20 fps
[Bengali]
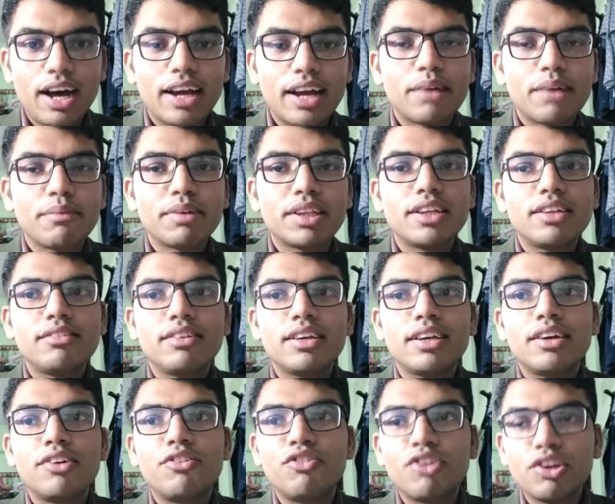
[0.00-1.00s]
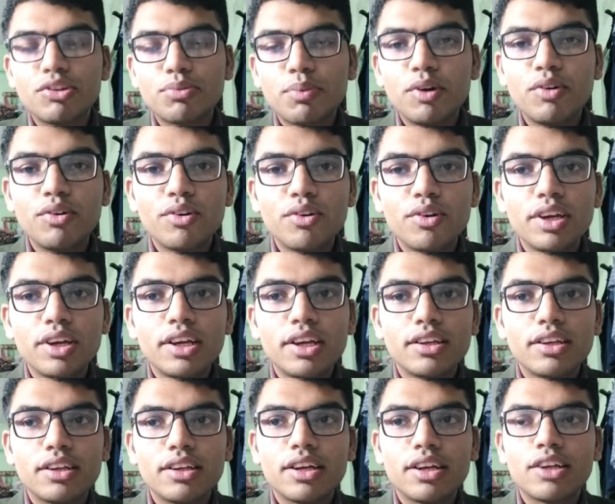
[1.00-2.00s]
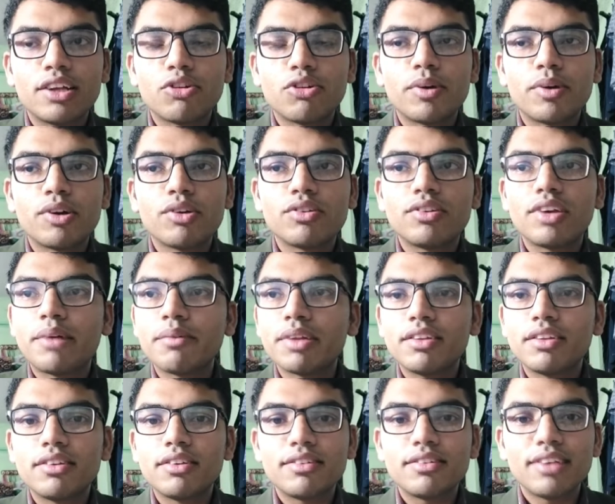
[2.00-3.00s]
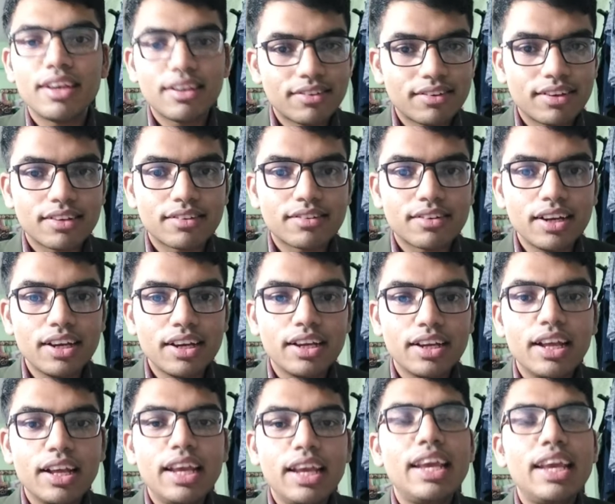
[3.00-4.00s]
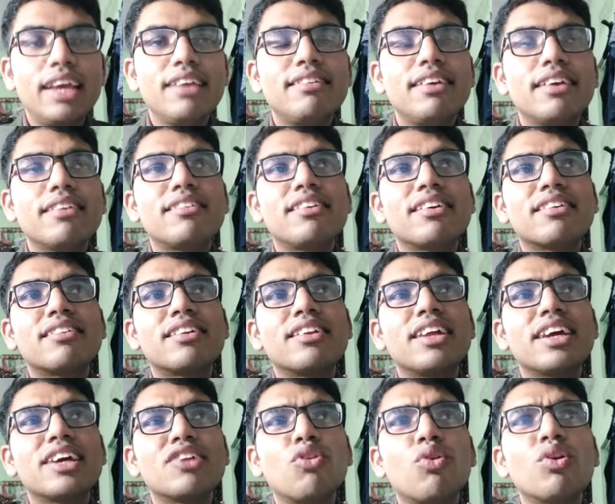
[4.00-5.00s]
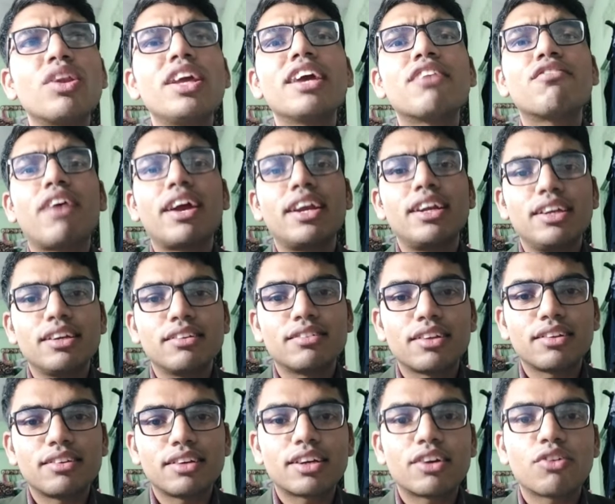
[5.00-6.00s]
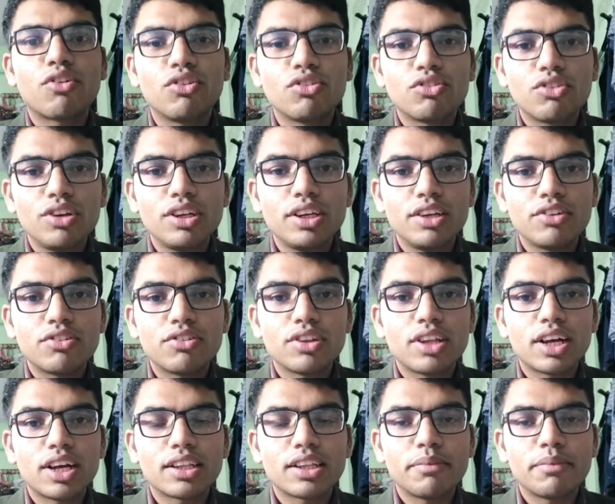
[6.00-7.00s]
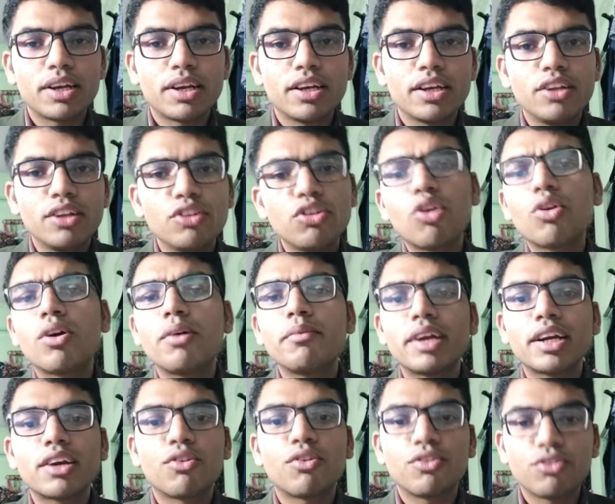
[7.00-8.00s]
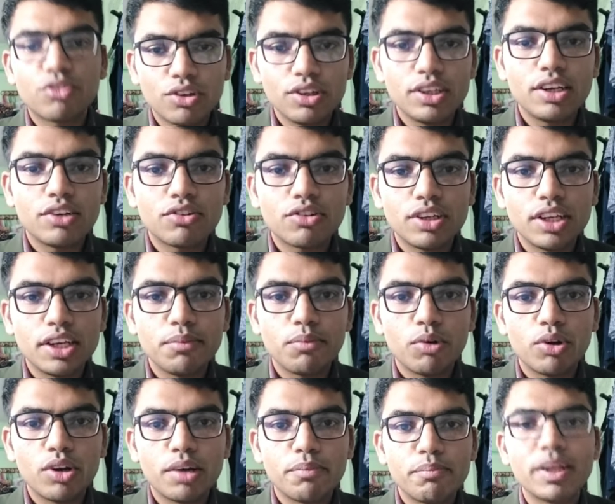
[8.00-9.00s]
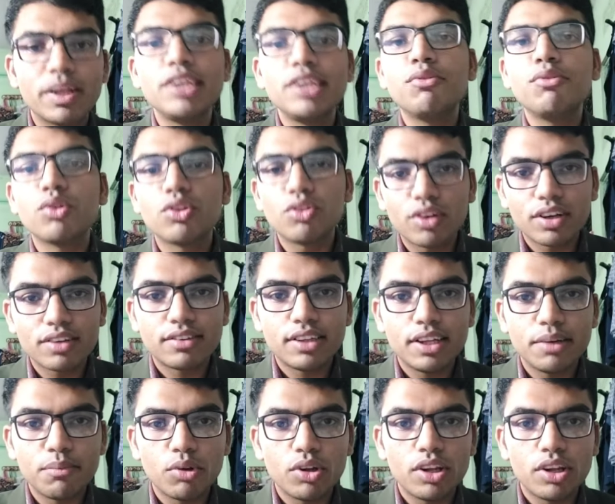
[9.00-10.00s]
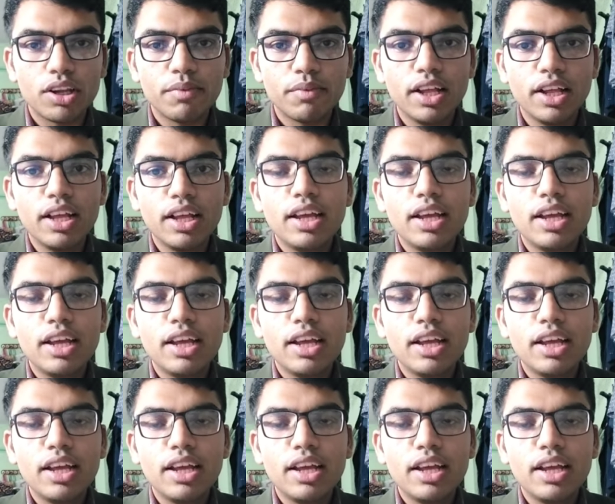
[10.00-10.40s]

আর আমাদের যে রেসপিরেটরি তোমার হচ্ছে আমাদের যে চিএসটিক্স রে এই চিএসটিক্স রে থেকে তো অনেক ফাইন্ডিংস আছে একটা কনসলিডেশন থাকতে পারে ধরো আমি একটা কনসলিডেশন নিয়ে বললাম বা নিউমোথোরাক্স নিয়ে বললাম